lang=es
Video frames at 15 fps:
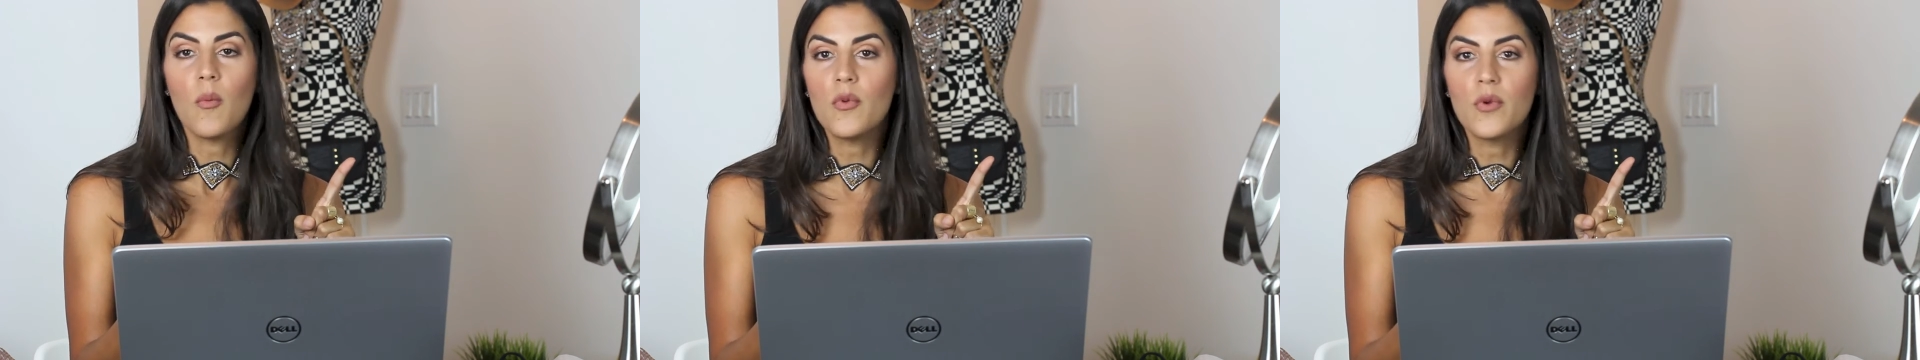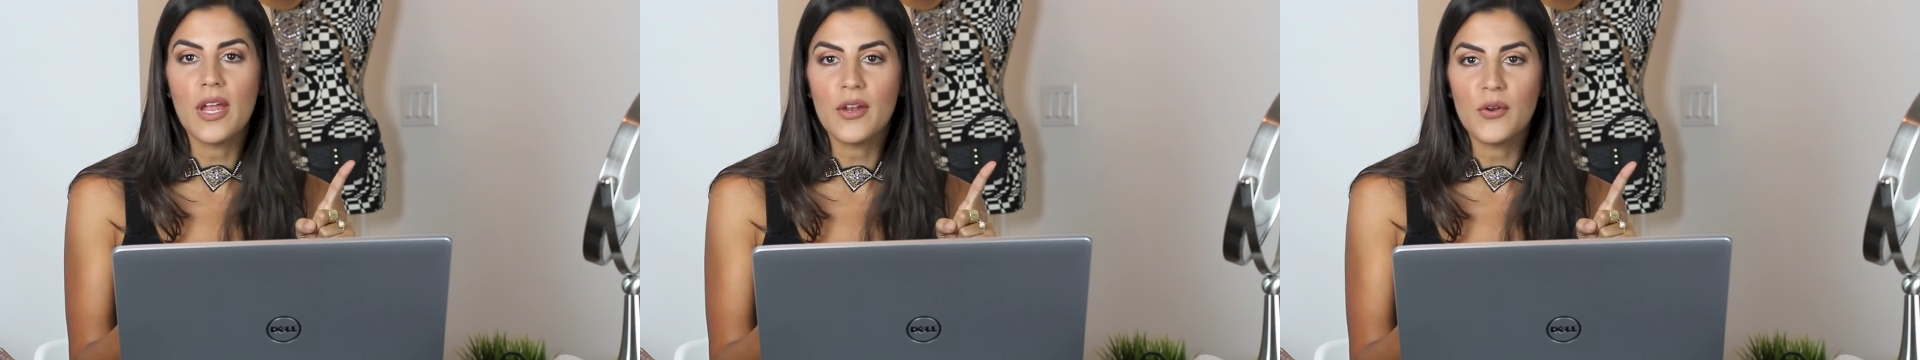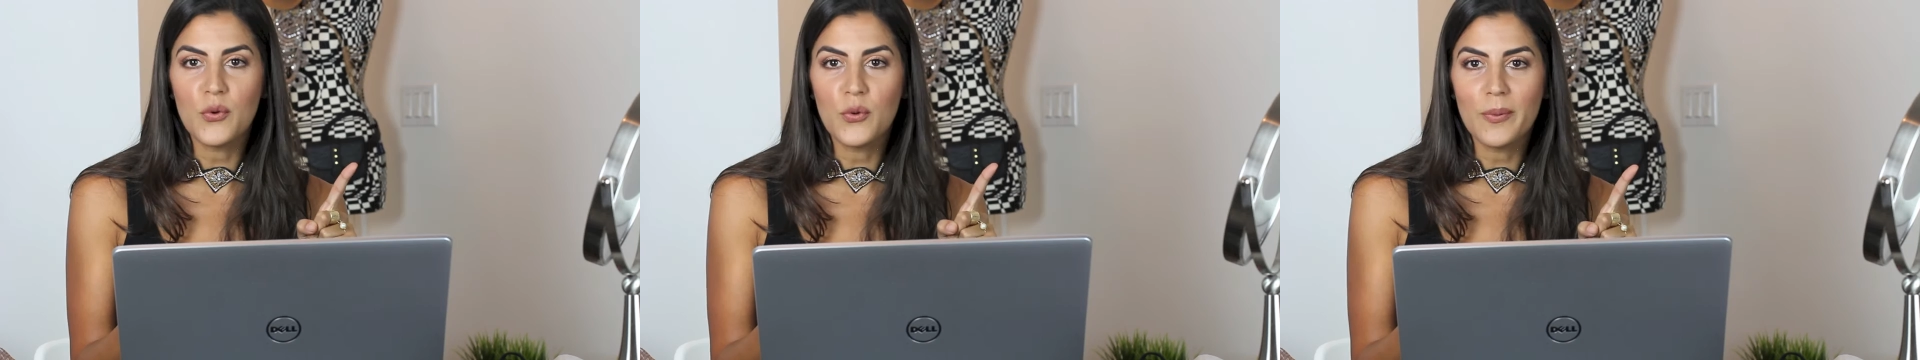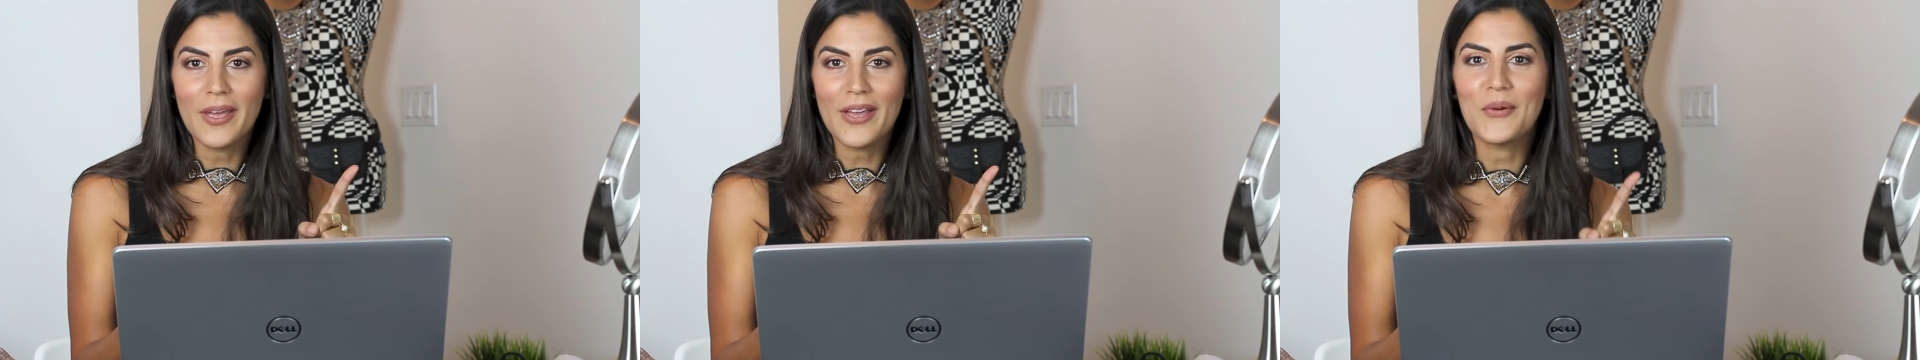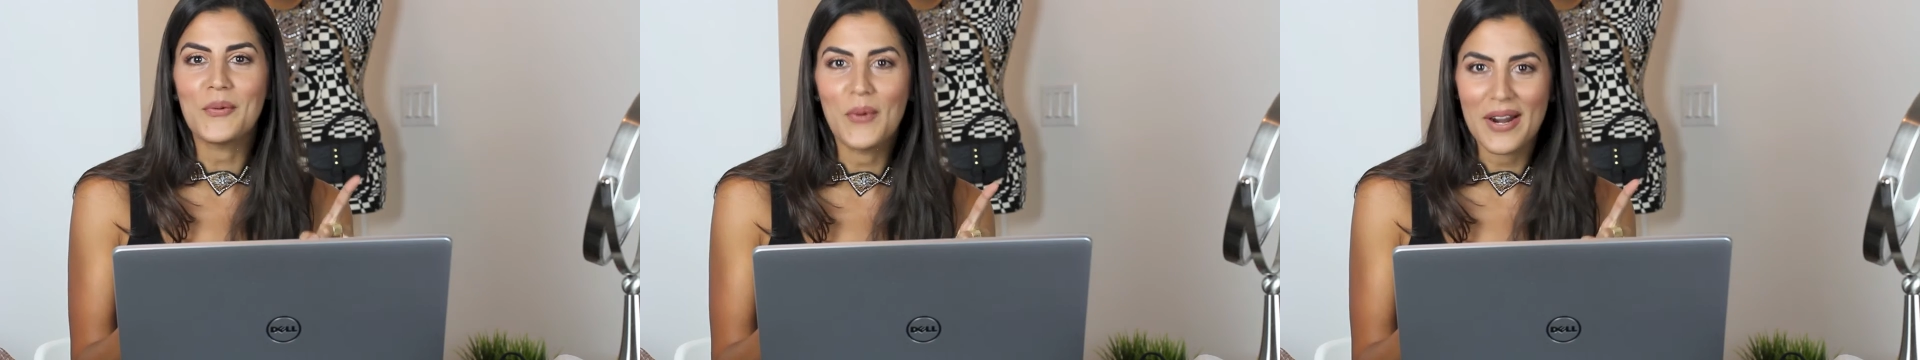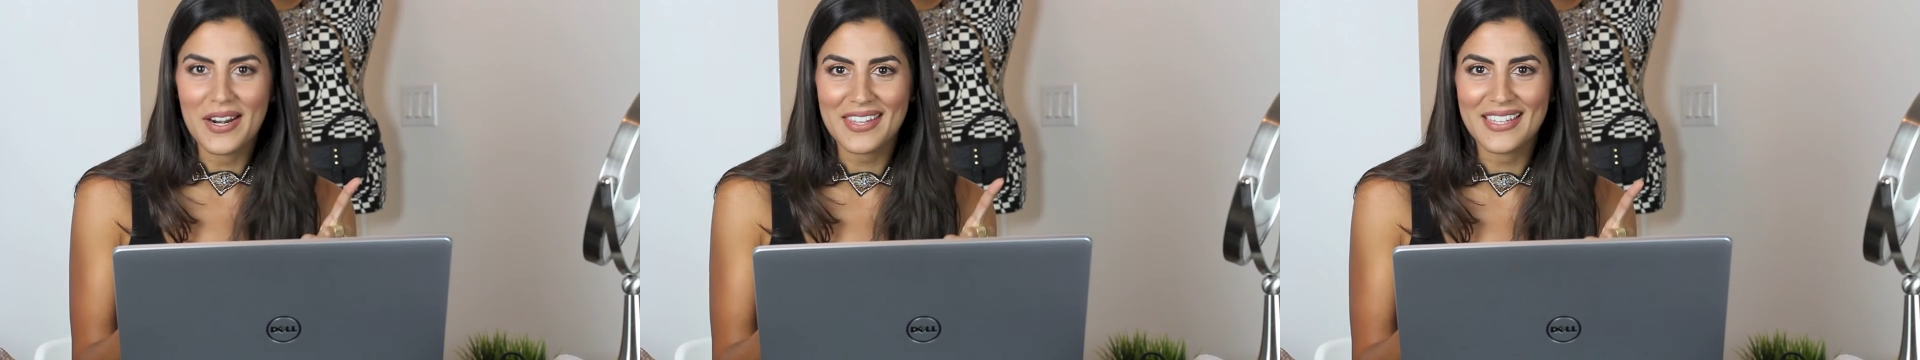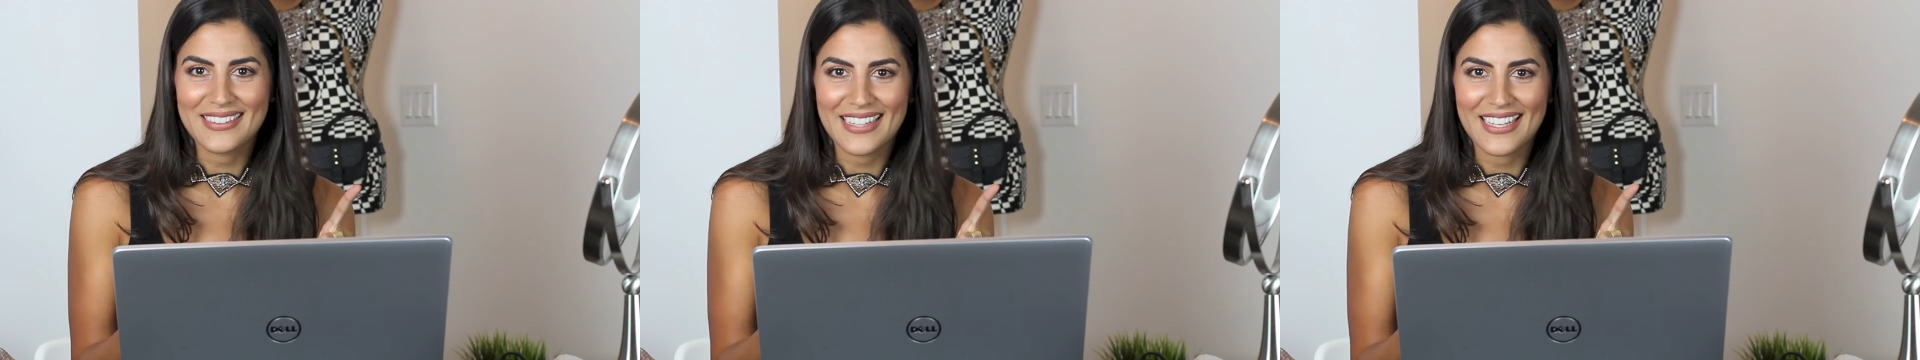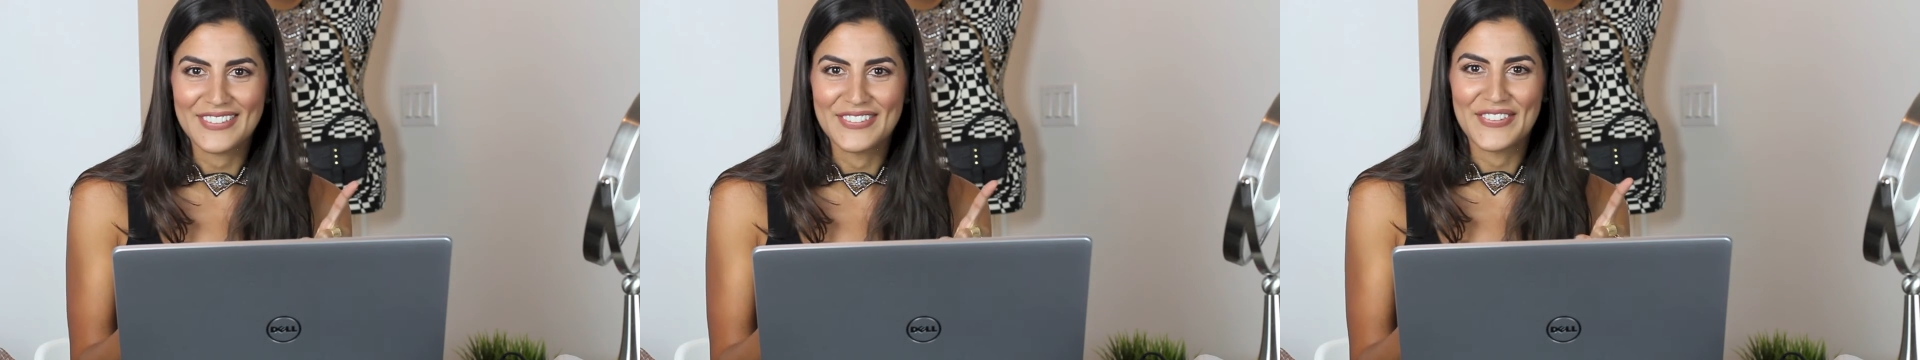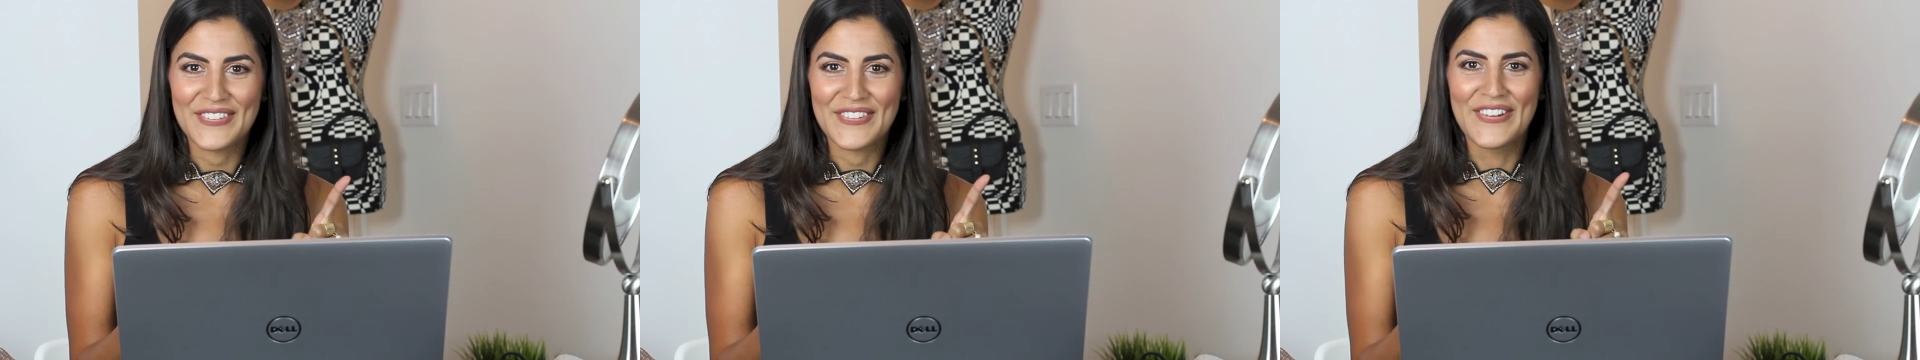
una nube guarda tanto.